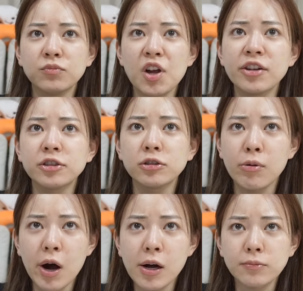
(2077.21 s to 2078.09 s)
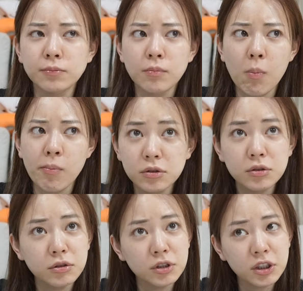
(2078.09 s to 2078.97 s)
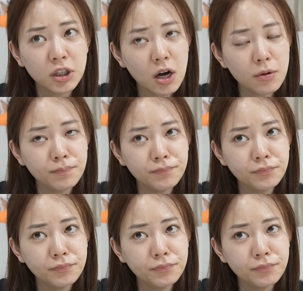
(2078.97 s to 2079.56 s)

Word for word: 熱度は9時間